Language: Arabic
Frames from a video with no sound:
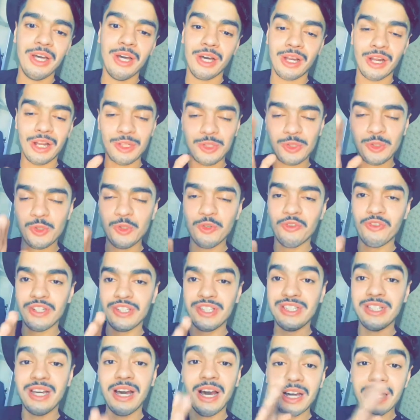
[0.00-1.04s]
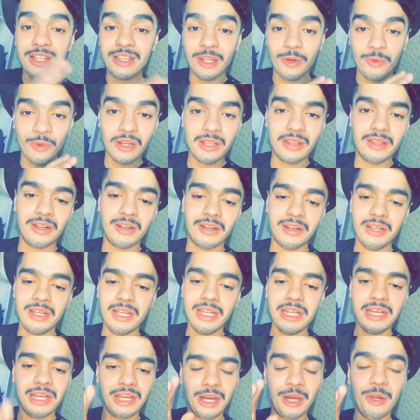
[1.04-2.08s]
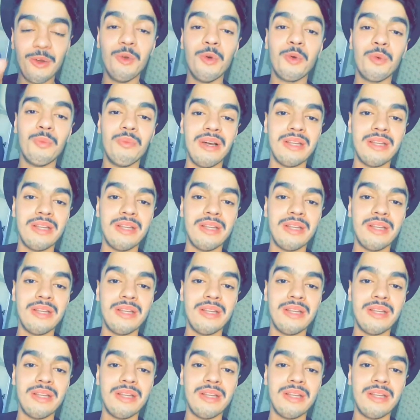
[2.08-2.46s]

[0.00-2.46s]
راح تشوف أشياء أكثر وأكثر خلوكم